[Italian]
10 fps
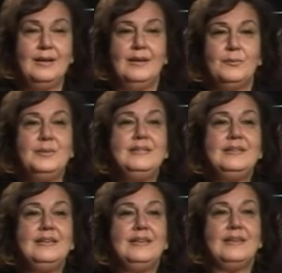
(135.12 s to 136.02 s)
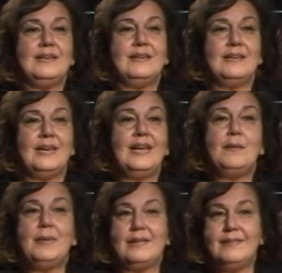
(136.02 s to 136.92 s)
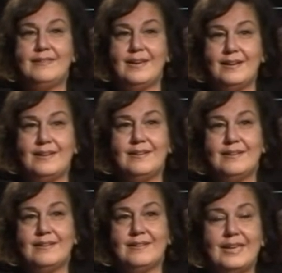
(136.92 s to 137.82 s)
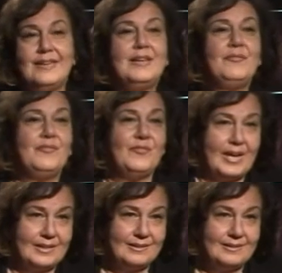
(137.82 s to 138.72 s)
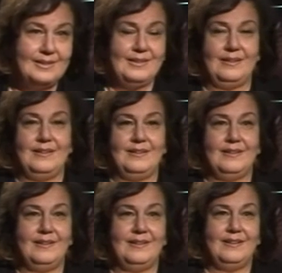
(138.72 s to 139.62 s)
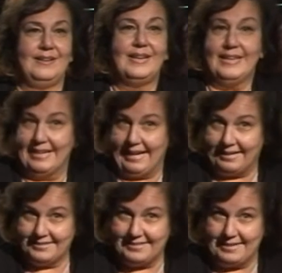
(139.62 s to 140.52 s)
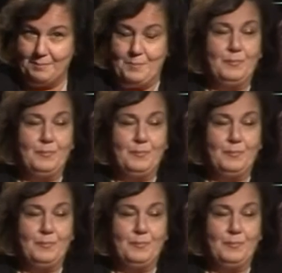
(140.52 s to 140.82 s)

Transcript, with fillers: quindi eh, è Lamezia Mezzia eh, che in effetti eh, la ringrazia.